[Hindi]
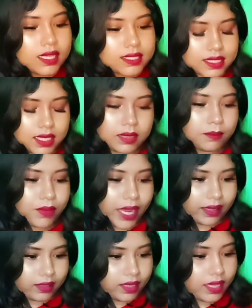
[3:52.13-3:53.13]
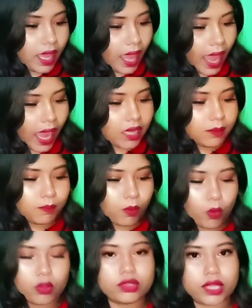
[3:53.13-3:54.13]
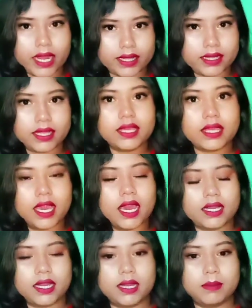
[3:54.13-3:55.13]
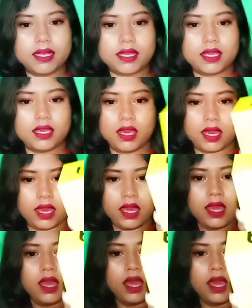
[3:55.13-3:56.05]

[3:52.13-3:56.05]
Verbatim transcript: स्किन ब्राइटनिंग एंड पोर्ट टाइटनिंग ये हंड्रेड एम की है